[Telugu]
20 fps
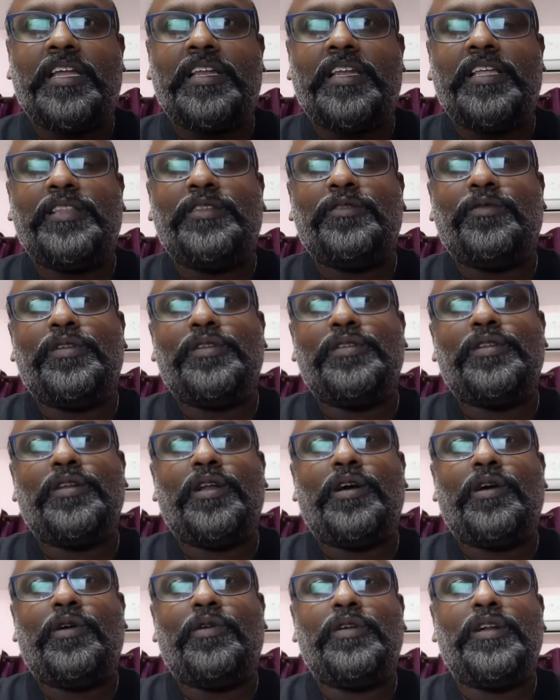
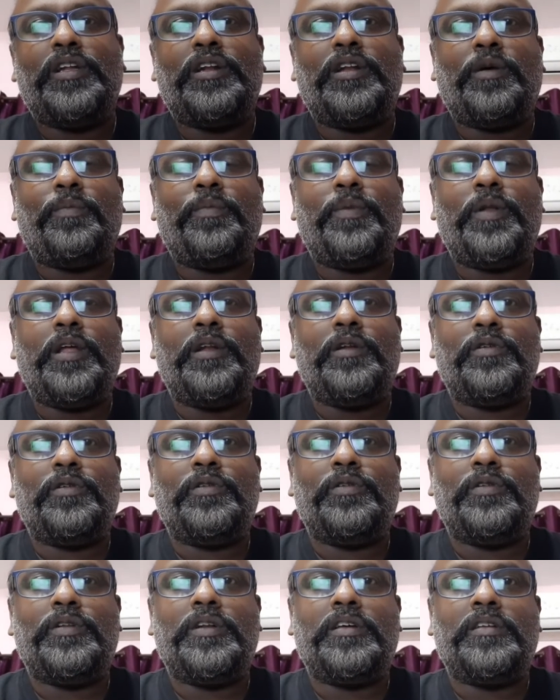నీతివంతులుగా ఉండి డబ్బు లేని
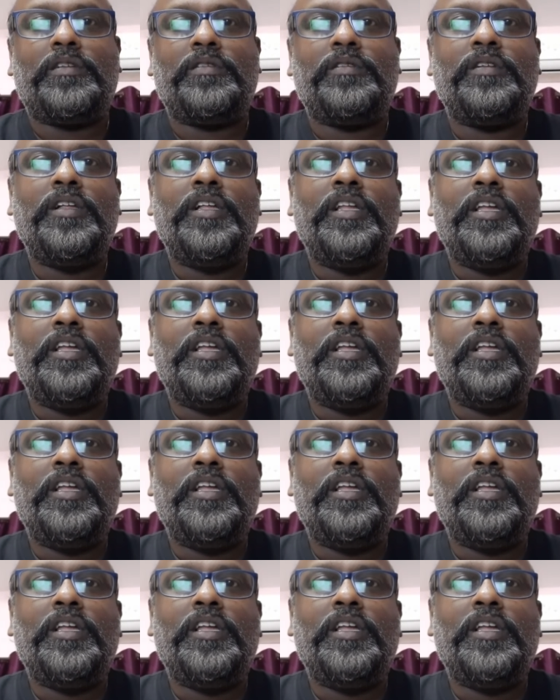వాళ్ళు ఉన్నారో